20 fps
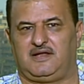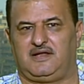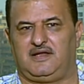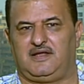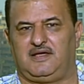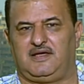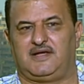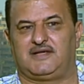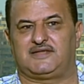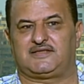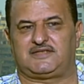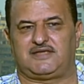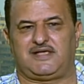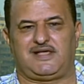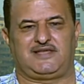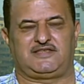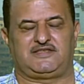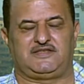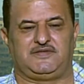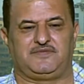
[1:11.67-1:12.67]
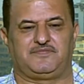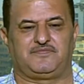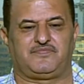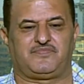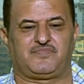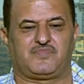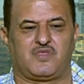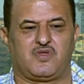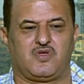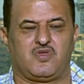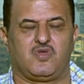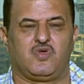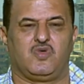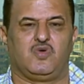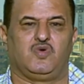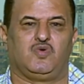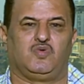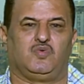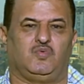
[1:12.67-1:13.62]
السياسي نعم.